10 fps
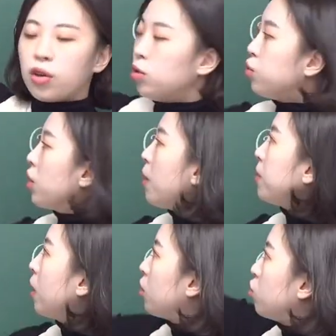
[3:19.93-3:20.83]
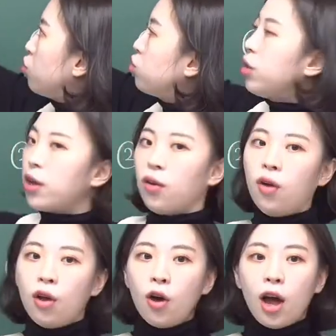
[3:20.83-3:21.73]
현종의 입장에서 누구예요?
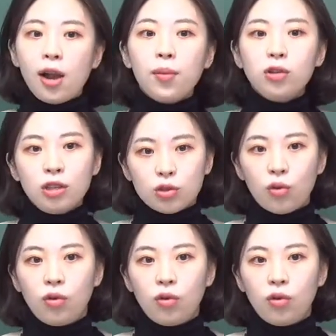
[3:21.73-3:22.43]
할머니죠.